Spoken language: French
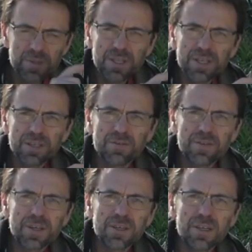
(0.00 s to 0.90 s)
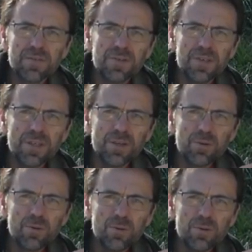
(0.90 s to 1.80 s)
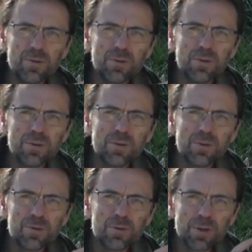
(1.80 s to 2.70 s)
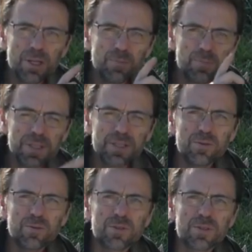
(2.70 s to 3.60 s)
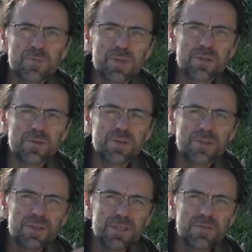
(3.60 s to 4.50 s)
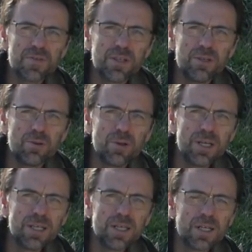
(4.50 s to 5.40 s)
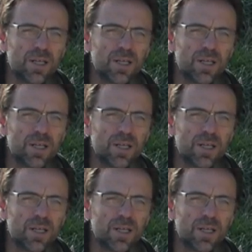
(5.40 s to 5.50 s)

lien vers la vidéo sur les patates douces, parce que dans cette vidéo-là,